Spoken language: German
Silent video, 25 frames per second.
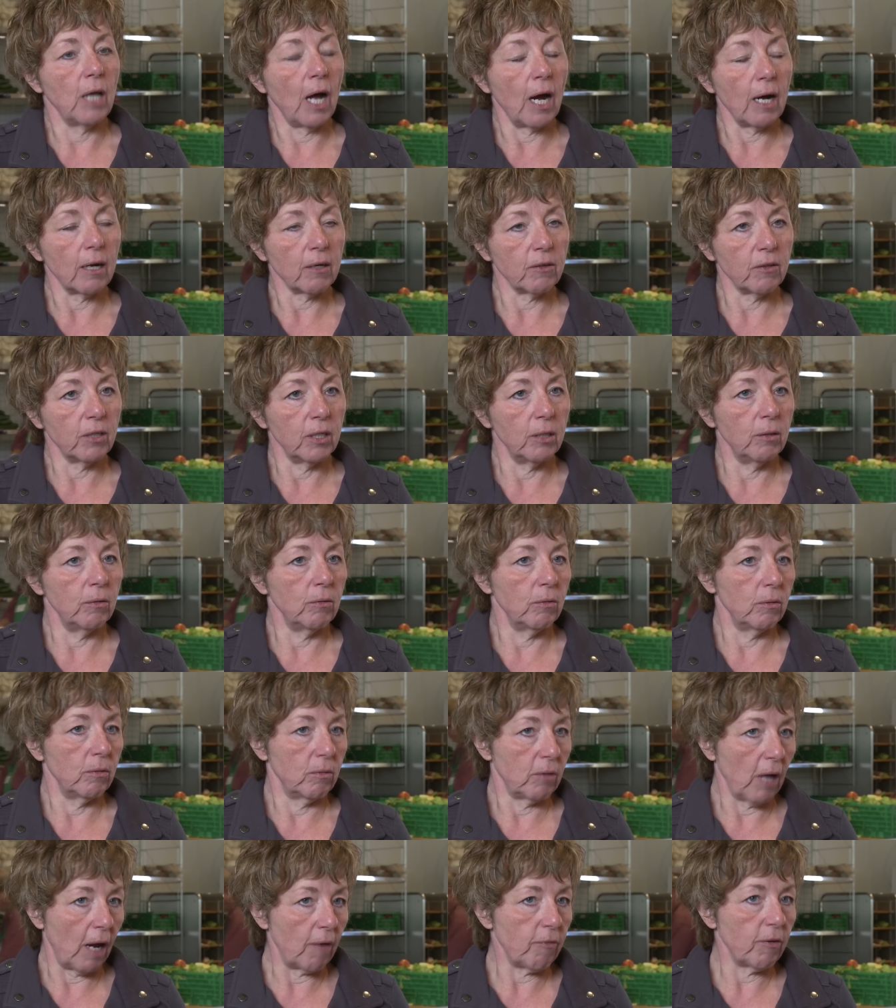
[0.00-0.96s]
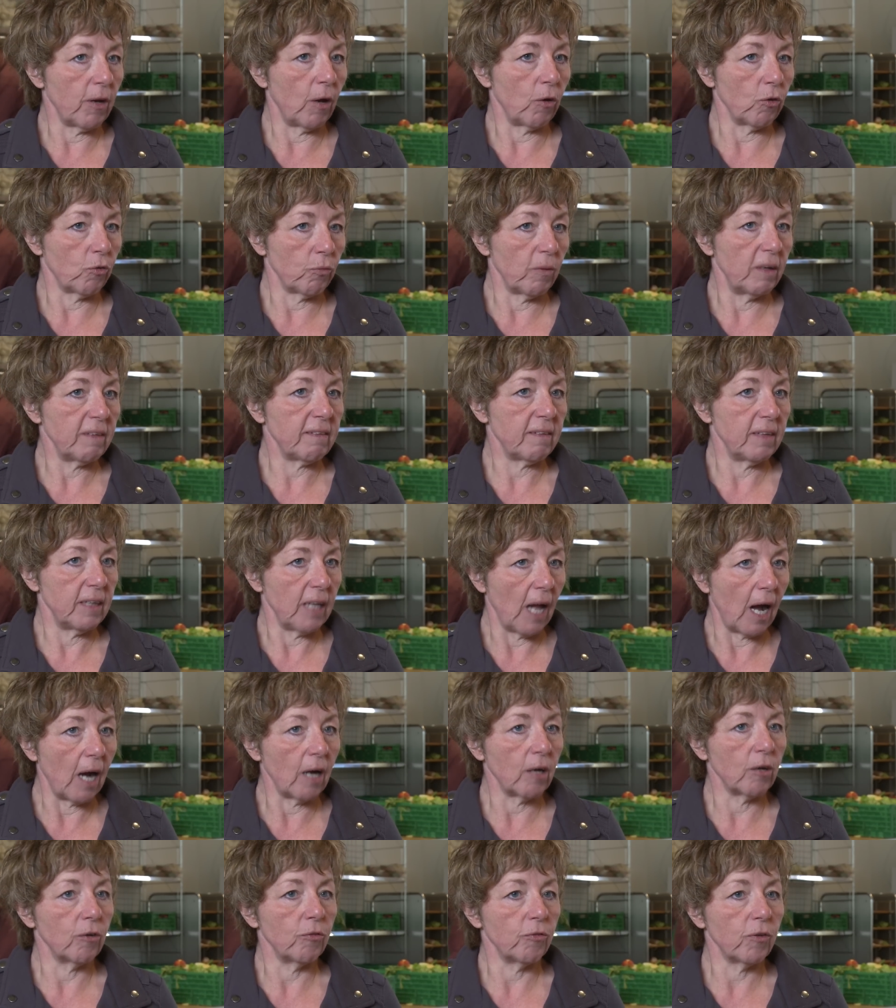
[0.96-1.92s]
nach den Tafelausweisen
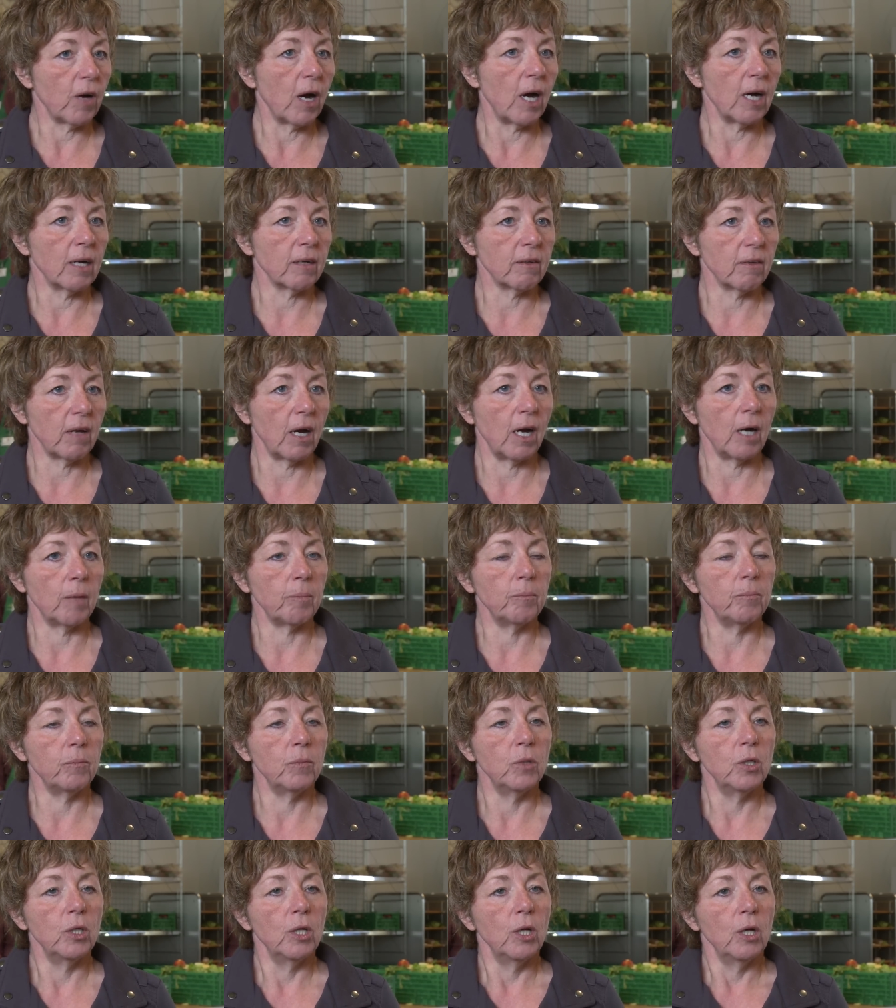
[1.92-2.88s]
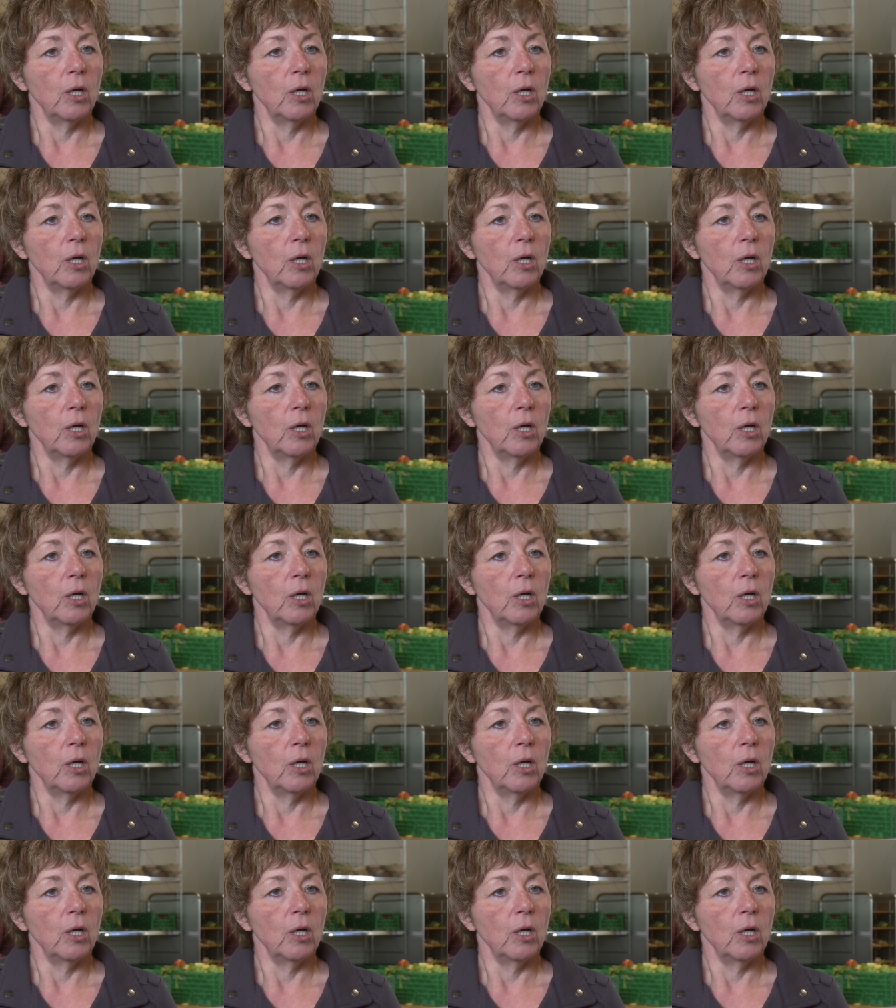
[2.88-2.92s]
nachgefragt haben.